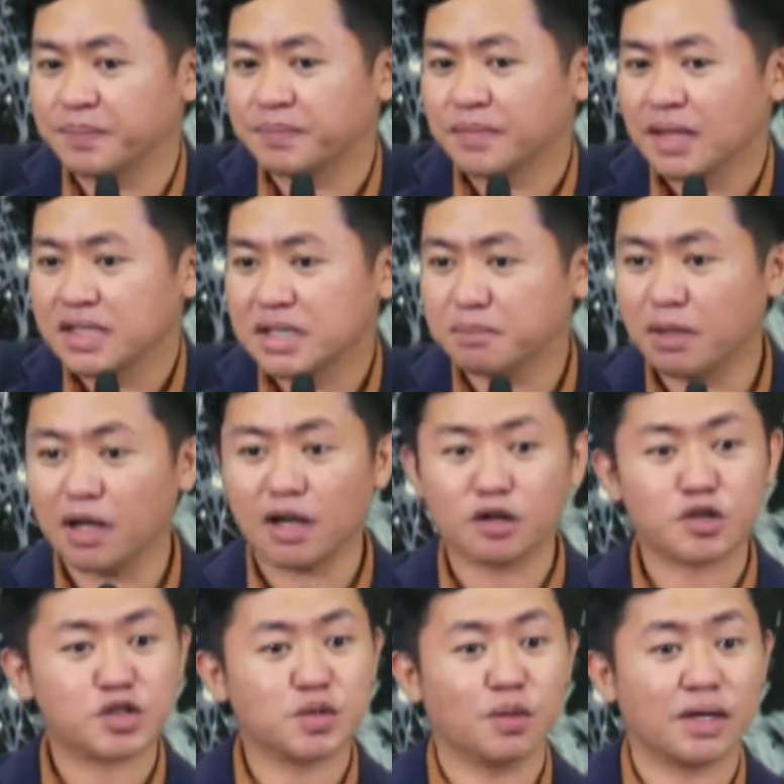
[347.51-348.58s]
Sa mga
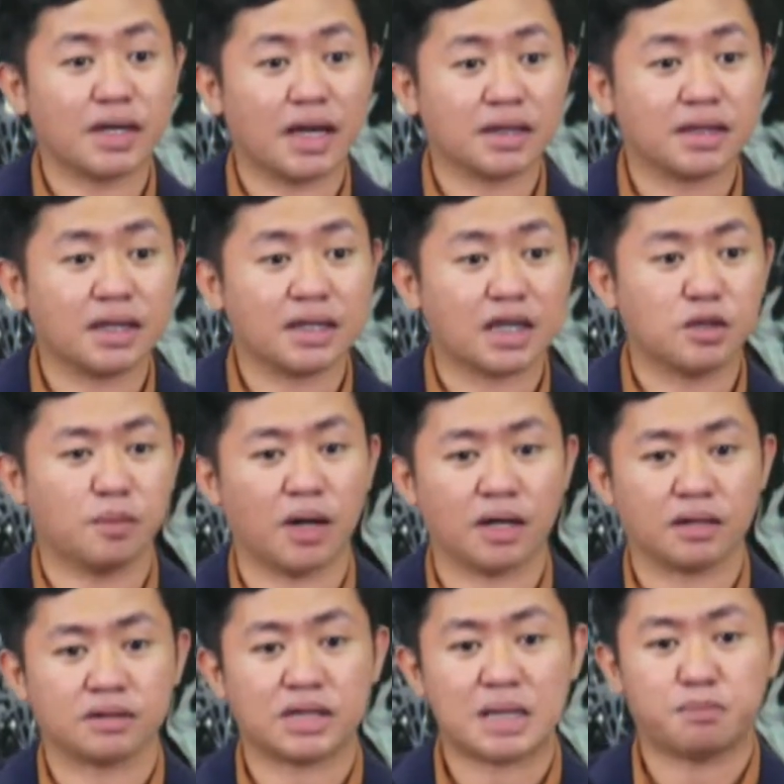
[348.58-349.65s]
kagustuhan natin, ano ba
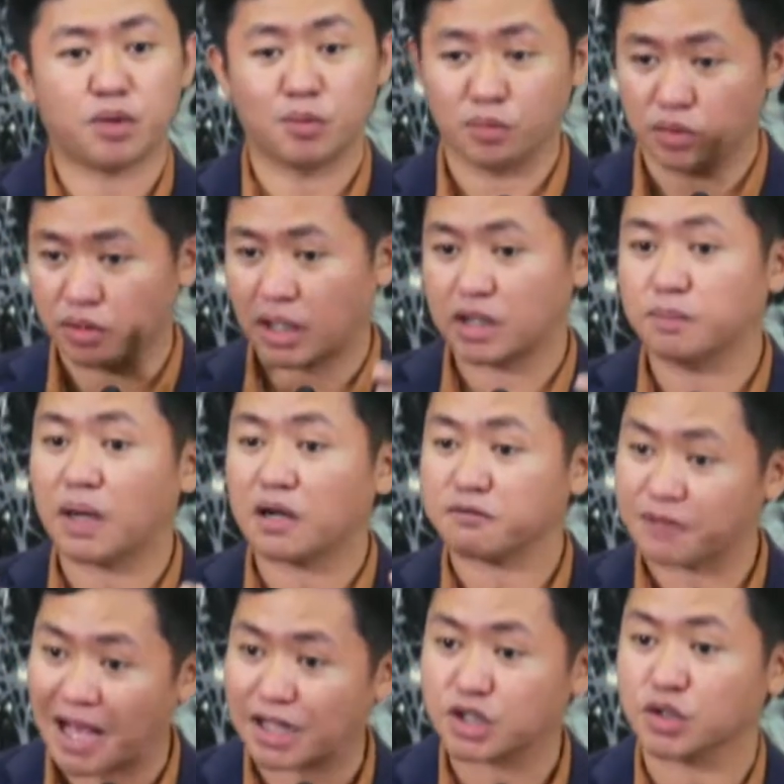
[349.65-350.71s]
ang tipo mong, ano ba ang
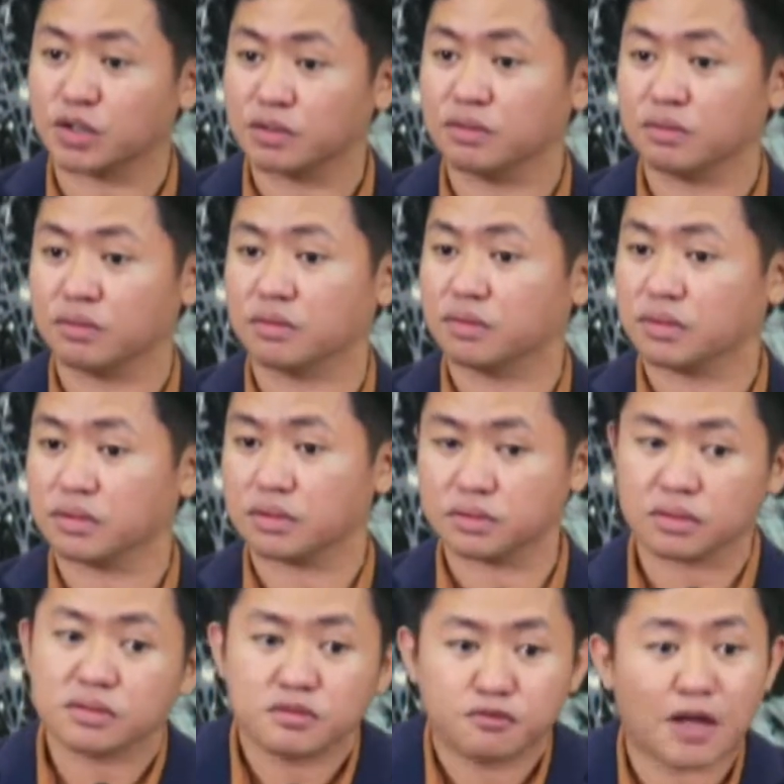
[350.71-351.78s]
fashion,
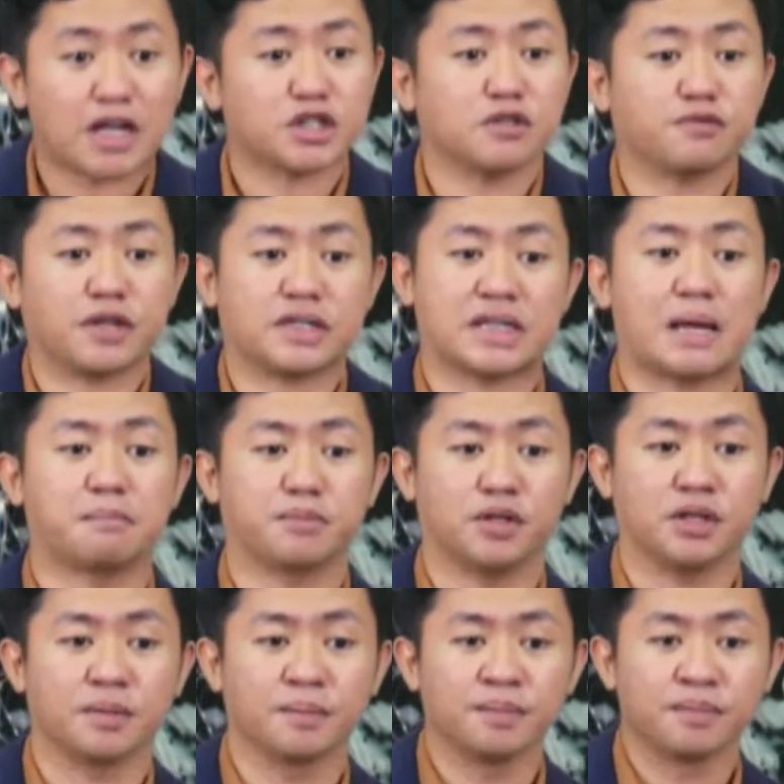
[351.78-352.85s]
fashion for
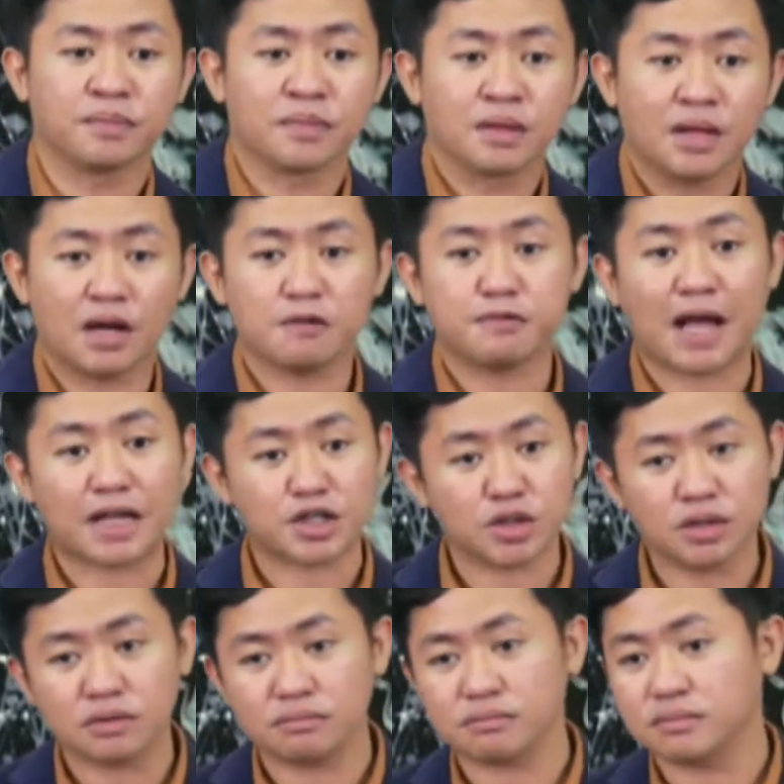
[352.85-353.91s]
example. Ang
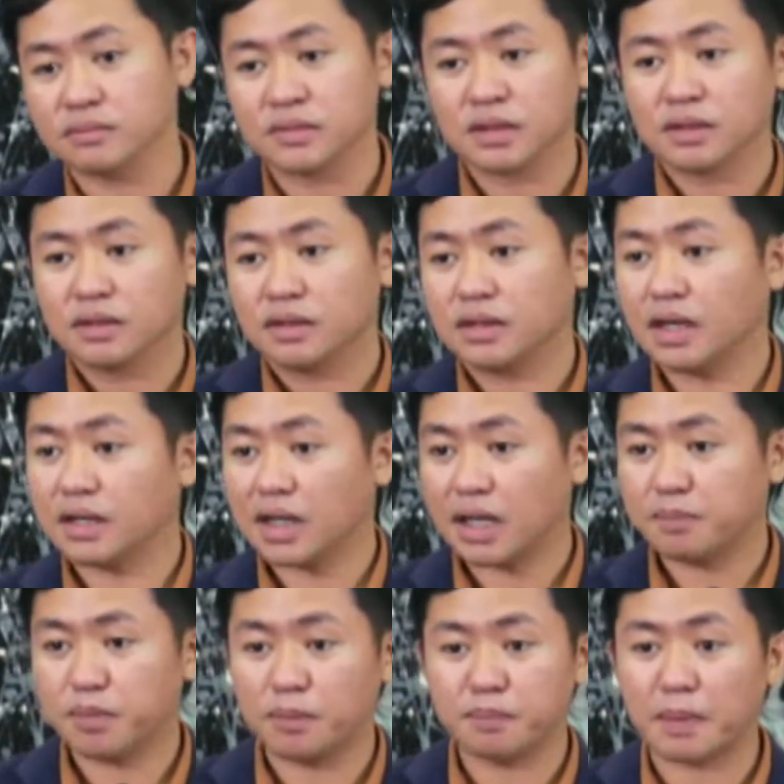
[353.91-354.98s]
fashion, yan
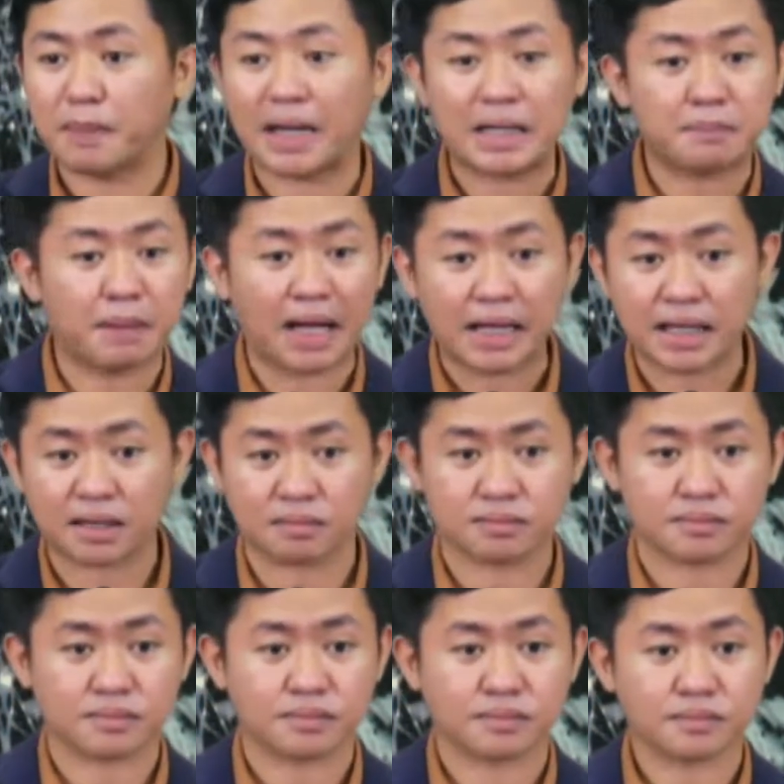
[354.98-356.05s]
ay pabalik-balik.
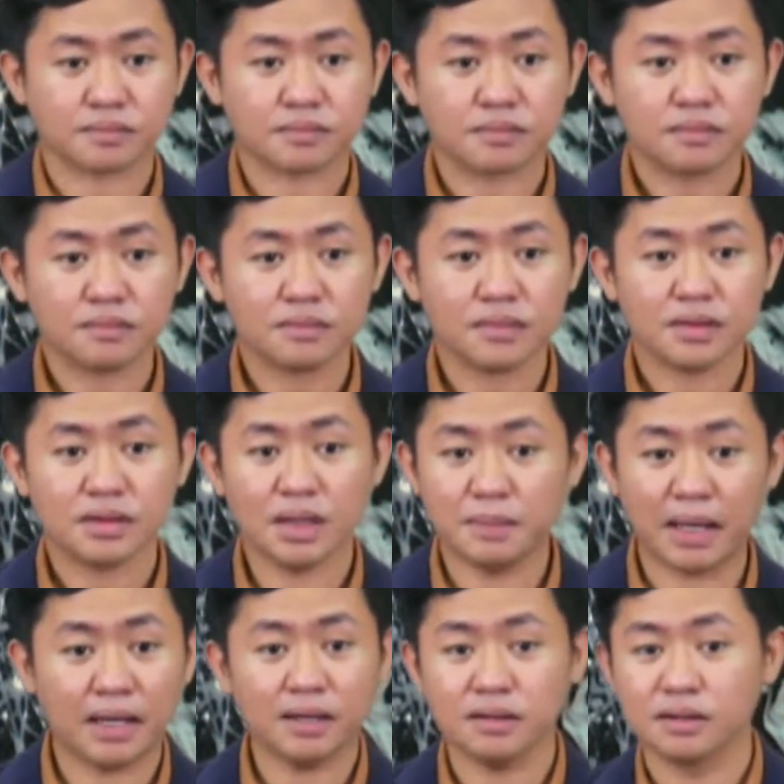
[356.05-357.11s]
ba?
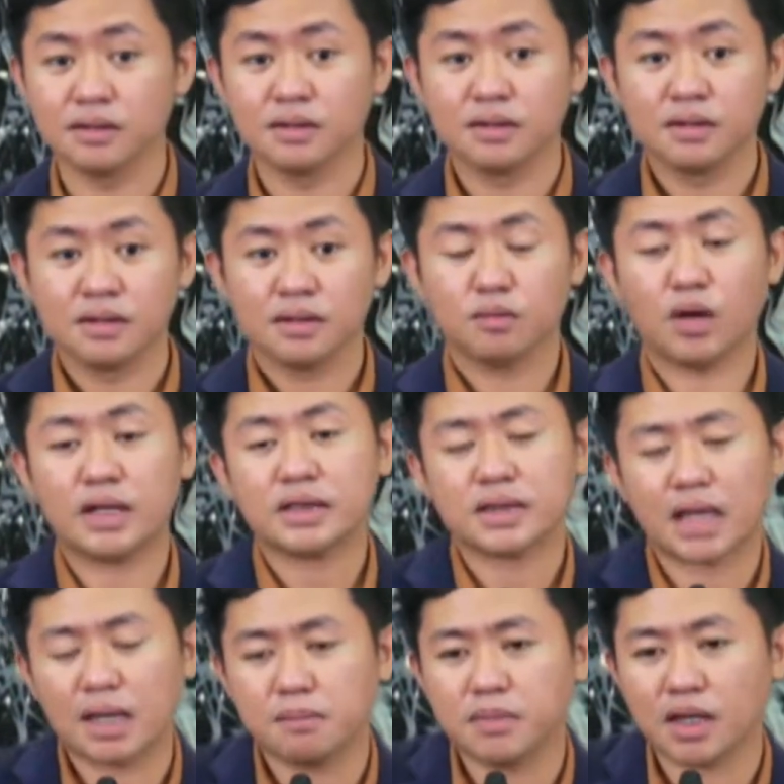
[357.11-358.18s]
Diba? One
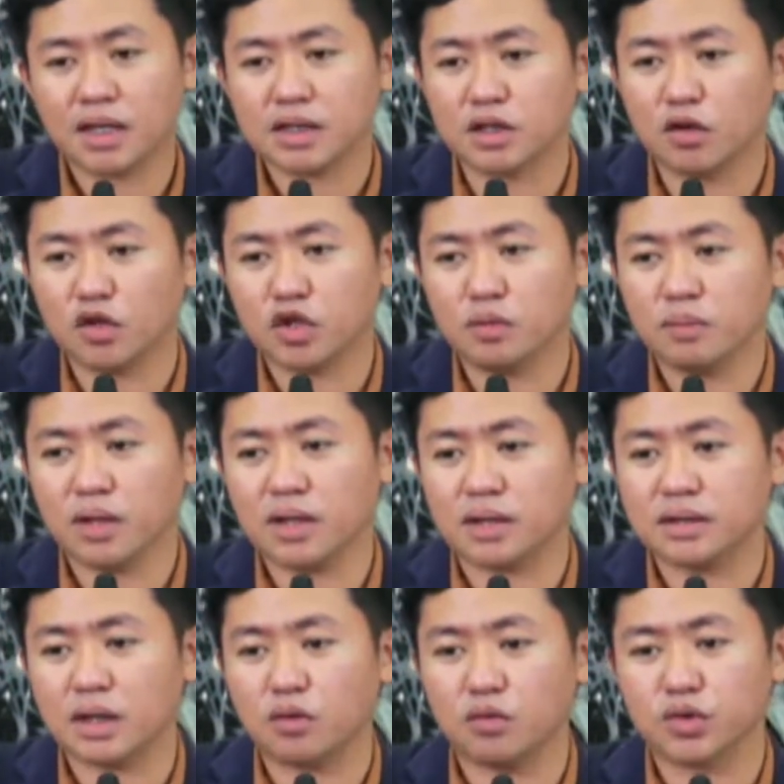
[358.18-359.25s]
time, nakita ko yung
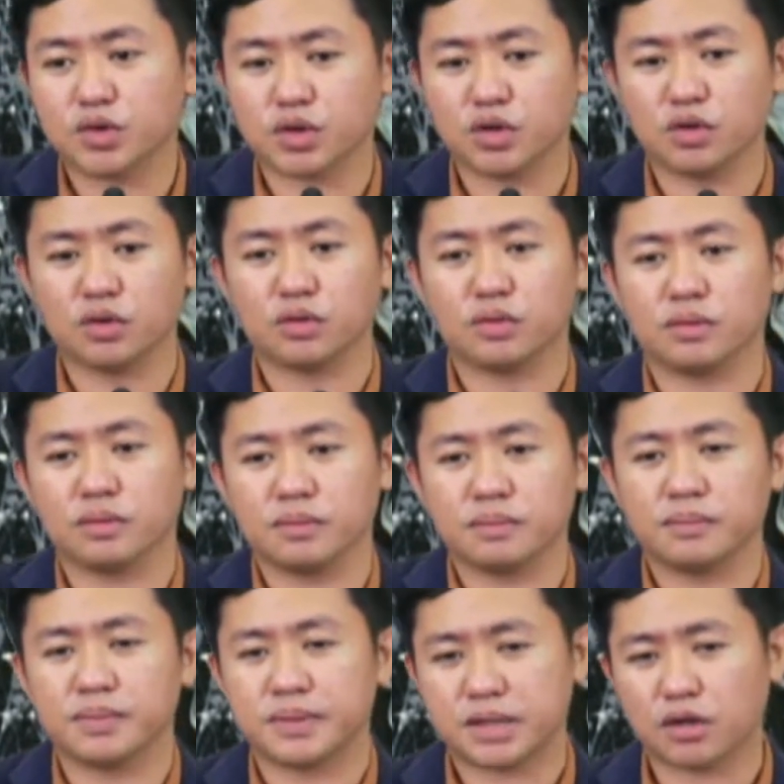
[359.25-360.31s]
mga nauso yung,
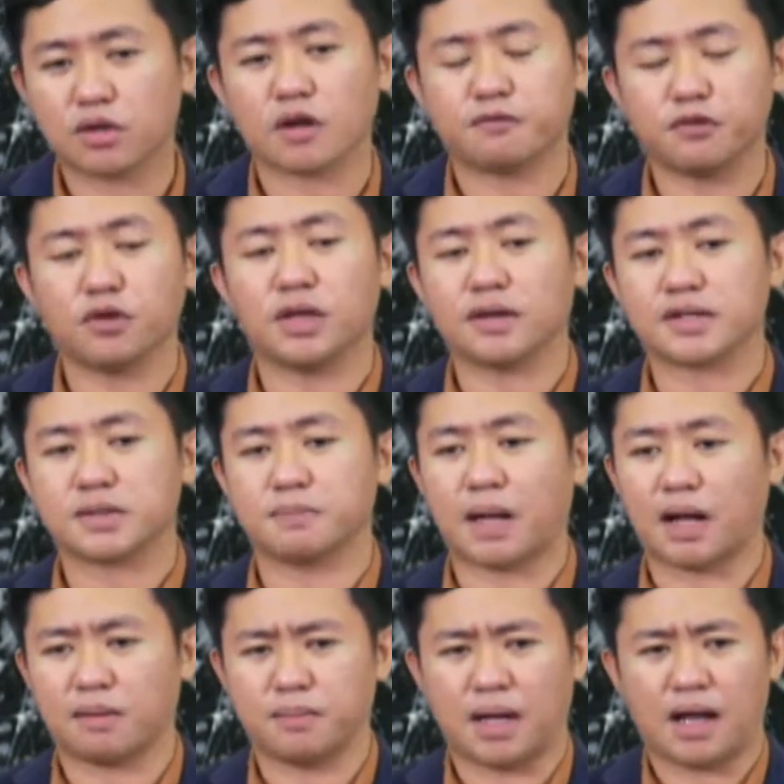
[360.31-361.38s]
siguro a few years
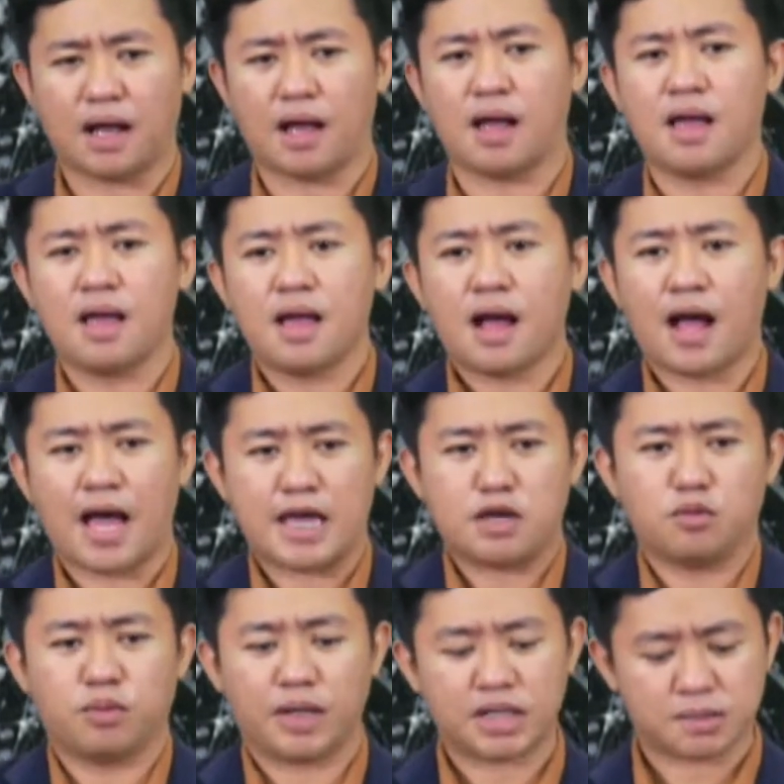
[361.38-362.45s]
back, mga high
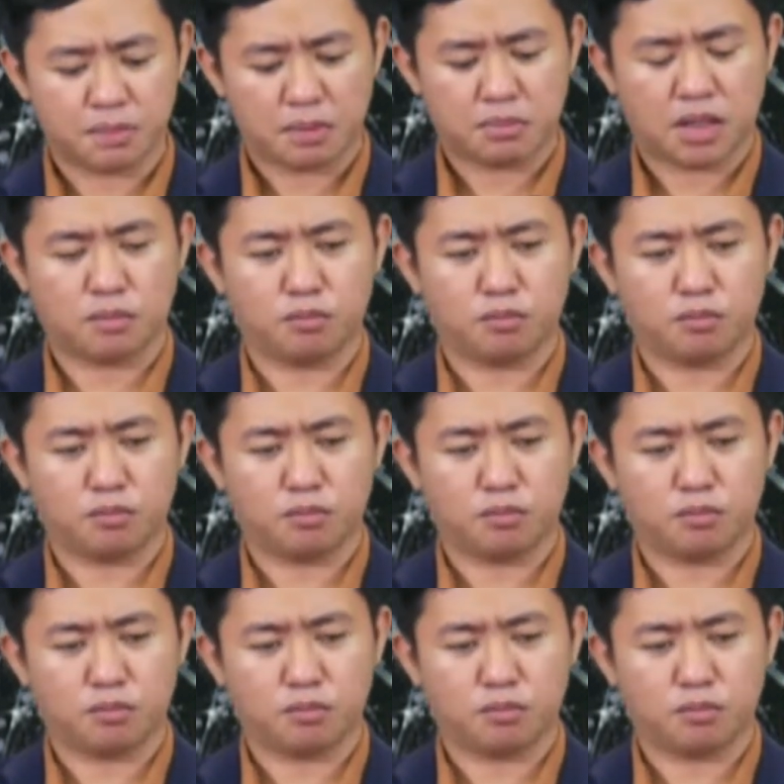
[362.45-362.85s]
waist, may mga